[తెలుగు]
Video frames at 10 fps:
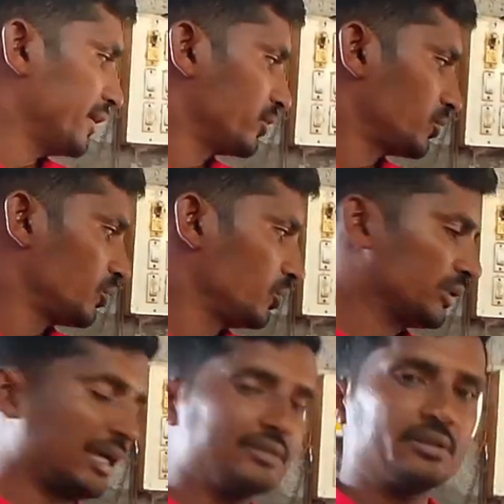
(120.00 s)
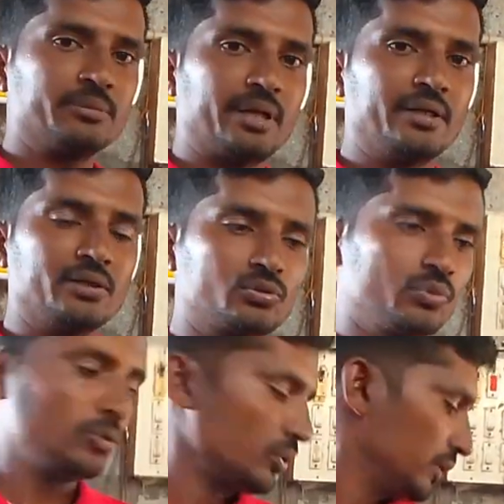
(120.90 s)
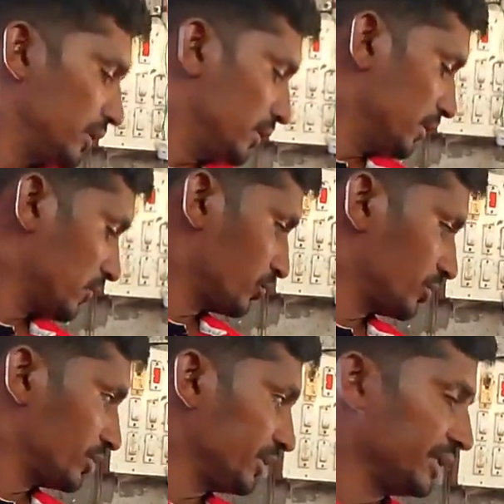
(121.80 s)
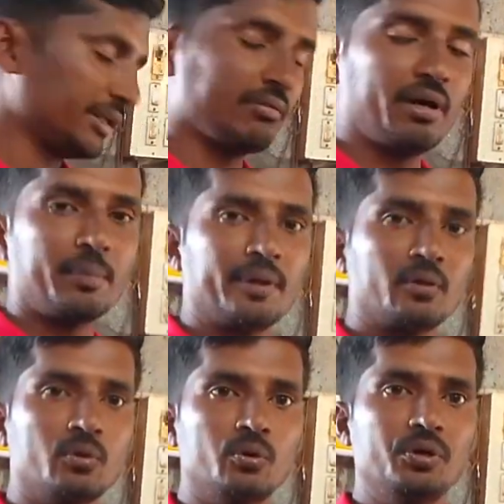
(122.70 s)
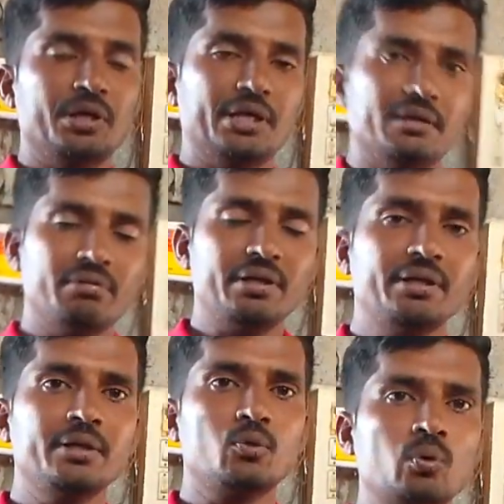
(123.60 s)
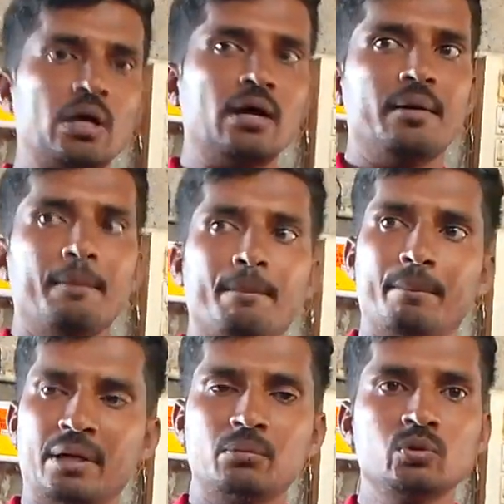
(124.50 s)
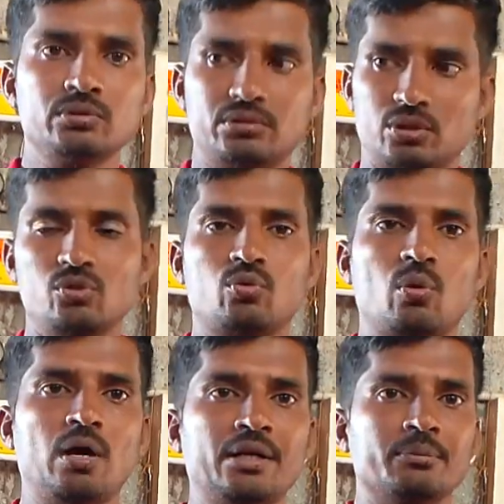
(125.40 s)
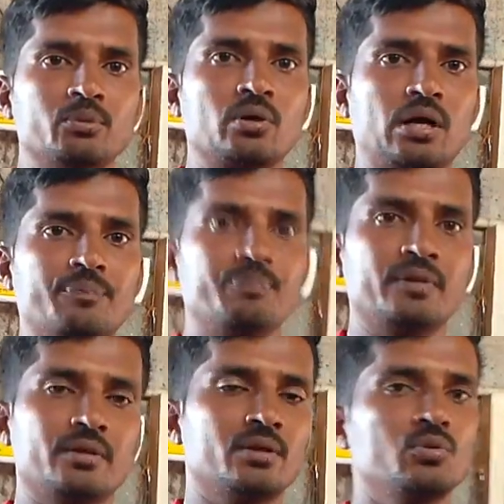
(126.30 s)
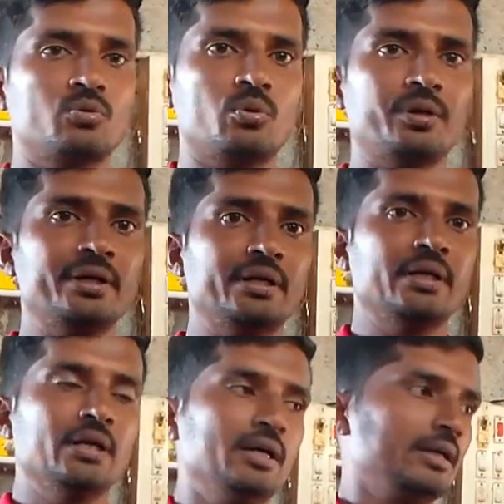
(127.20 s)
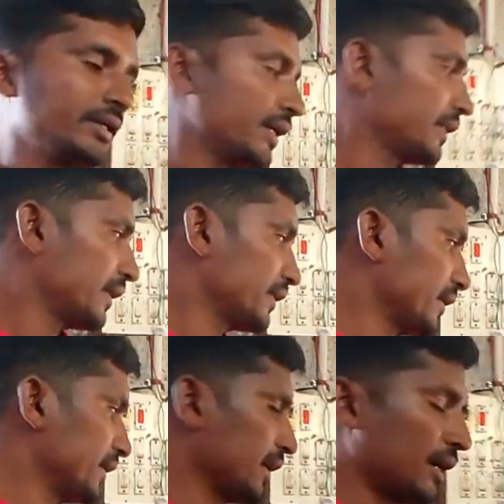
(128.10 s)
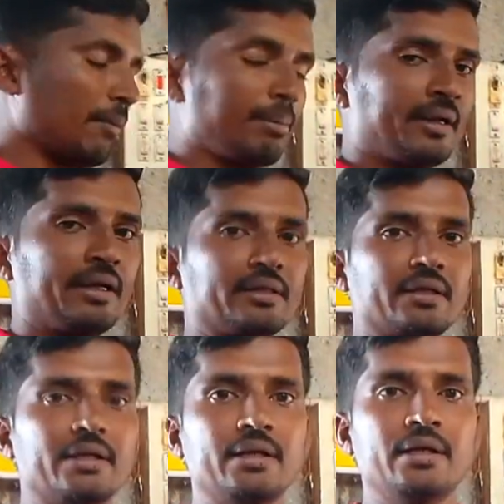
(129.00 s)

టానిక్స్ కాల్షియం టానిక్స్ ఇంకొచ్చేసి డివార్మింగ్ ఇవన్నీ కూడా మనము తెలుసుకోవాలి ముందుగా తెలుసుకొని ఏదైతే ఏ కంపెనీ అయితే